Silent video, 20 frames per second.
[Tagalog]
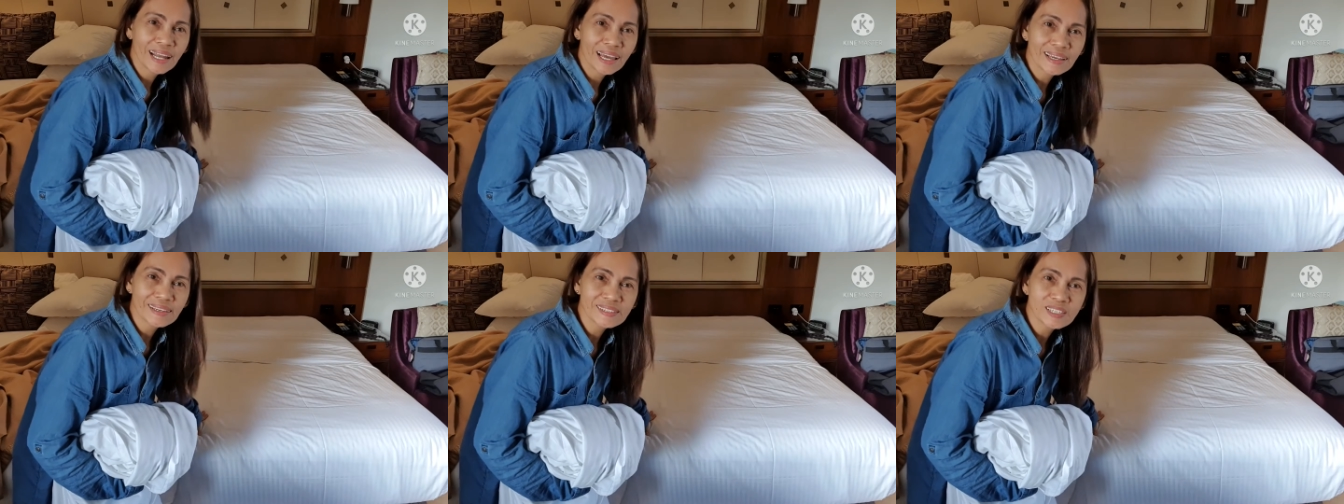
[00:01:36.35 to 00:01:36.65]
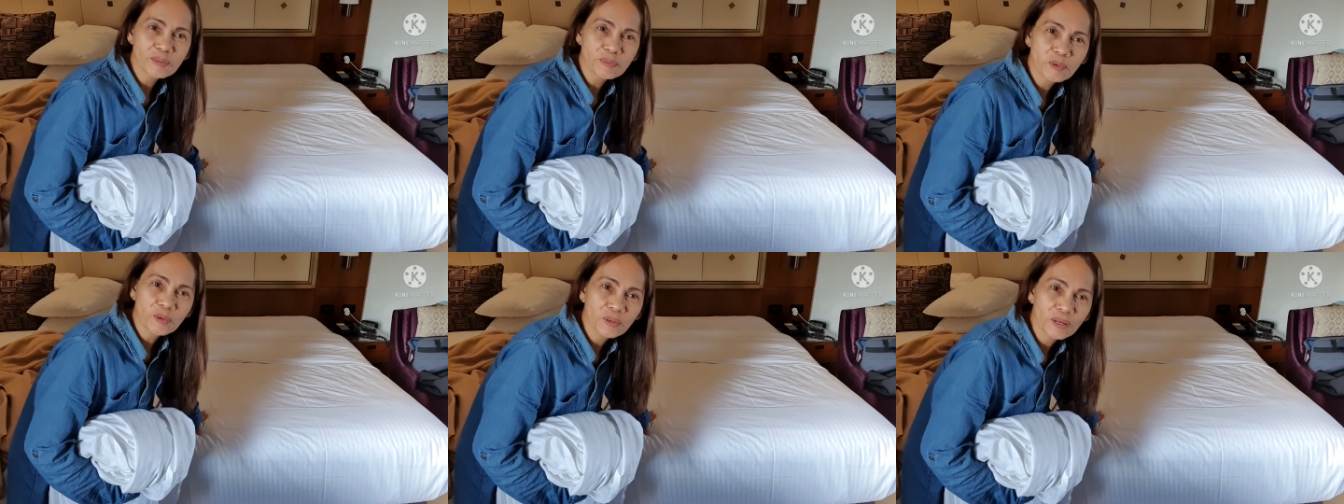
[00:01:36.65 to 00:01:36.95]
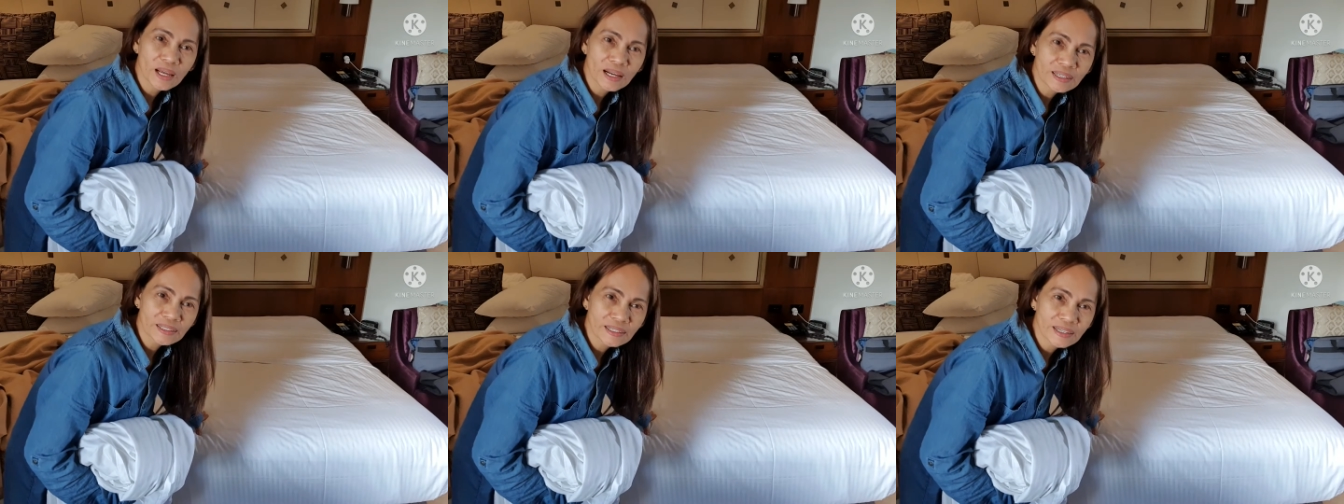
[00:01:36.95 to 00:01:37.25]
Naisip ko
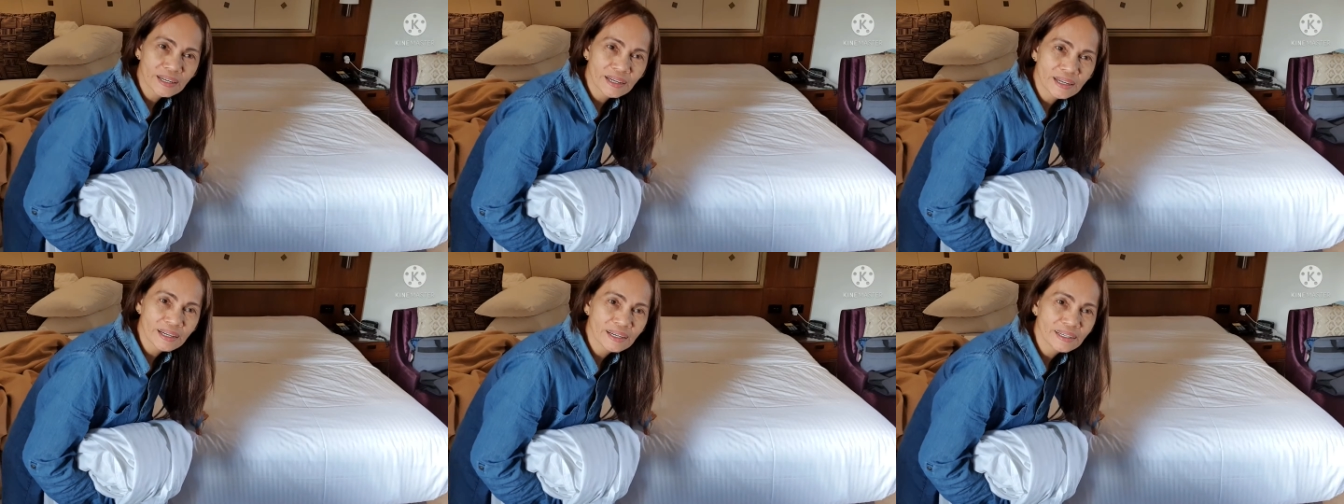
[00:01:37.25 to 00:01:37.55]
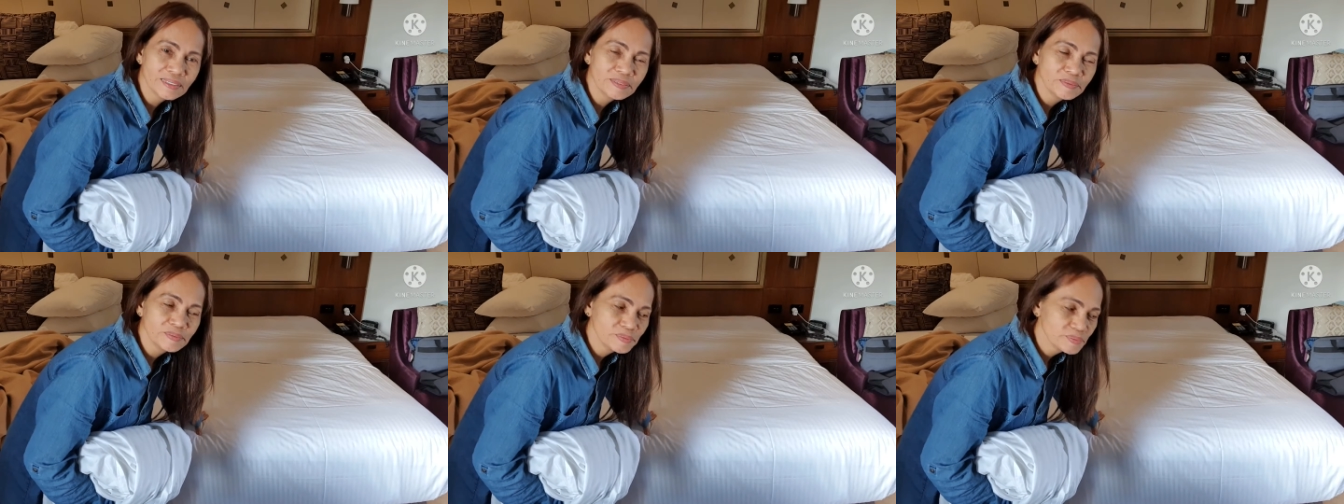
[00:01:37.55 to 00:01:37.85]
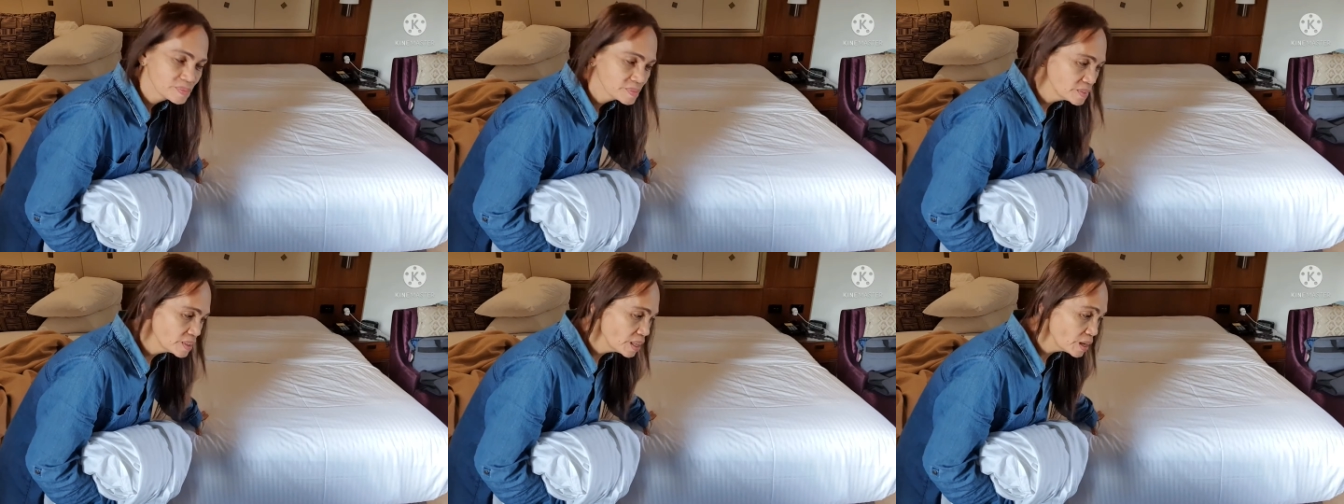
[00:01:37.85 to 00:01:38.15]
lang na
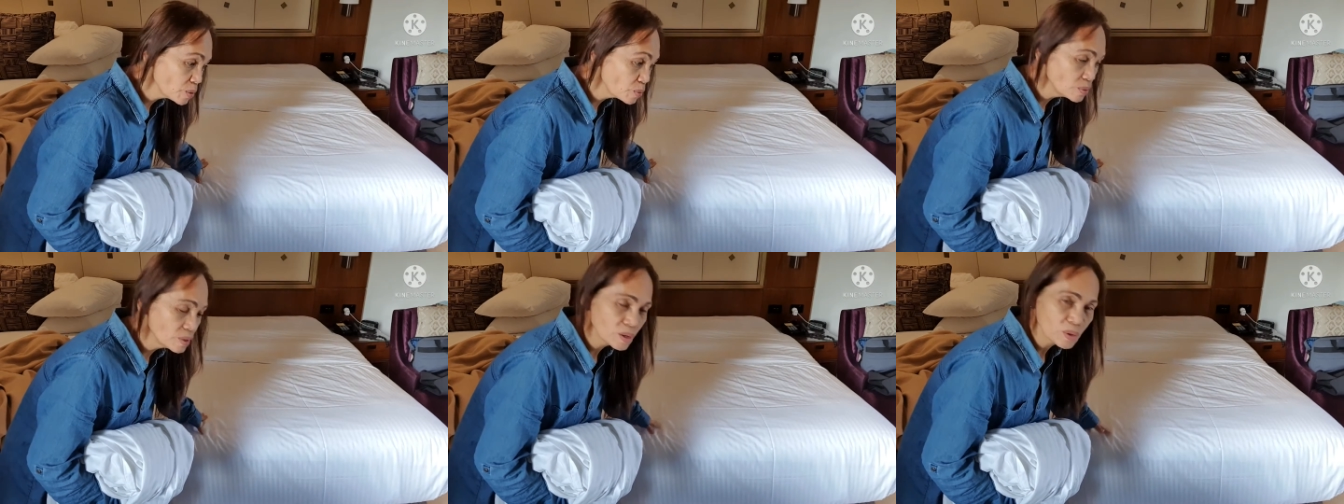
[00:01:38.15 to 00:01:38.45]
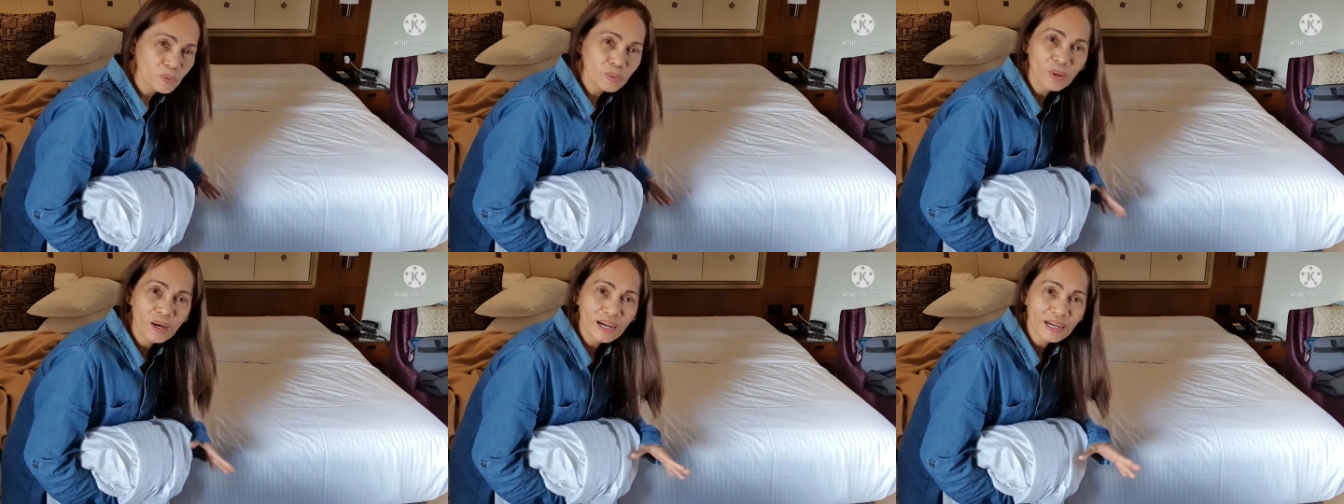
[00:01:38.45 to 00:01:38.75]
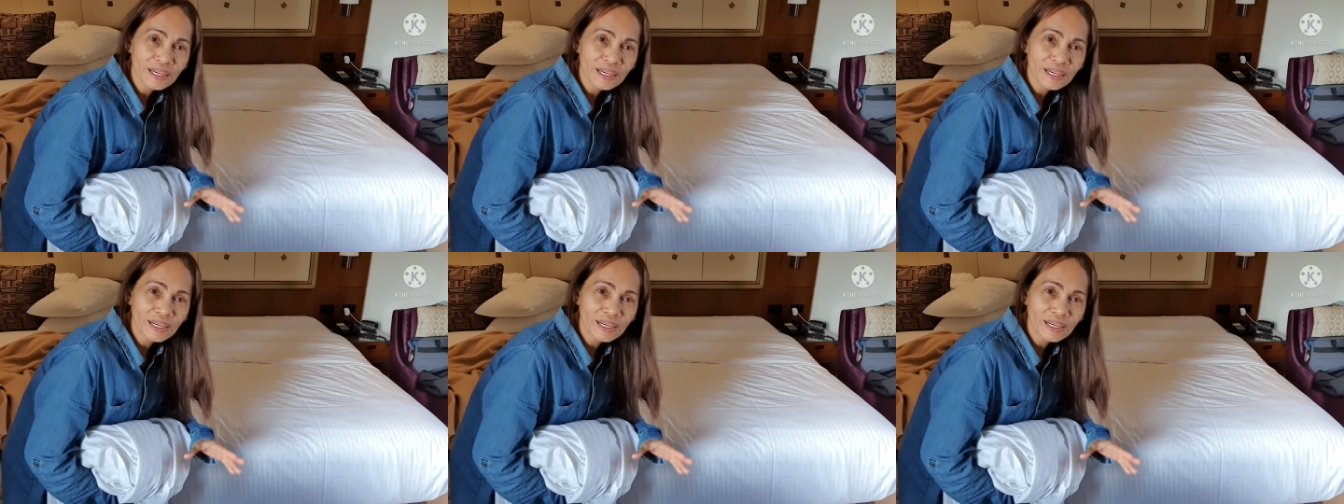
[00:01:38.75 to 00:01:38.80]
hindi ko nakuha